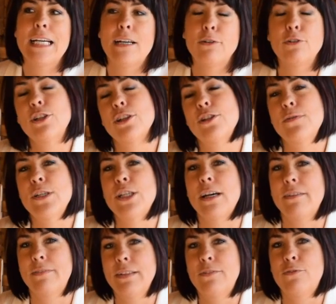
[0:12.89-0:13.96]
Aujourd'hui, j'ai
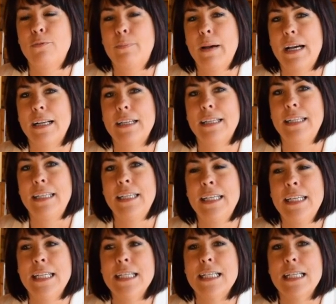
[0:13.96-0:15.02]
envie de vous
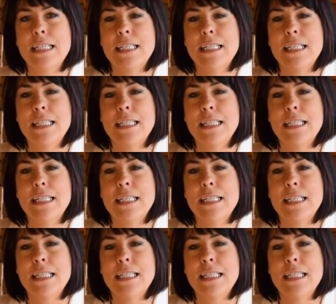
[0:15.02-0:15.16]
parler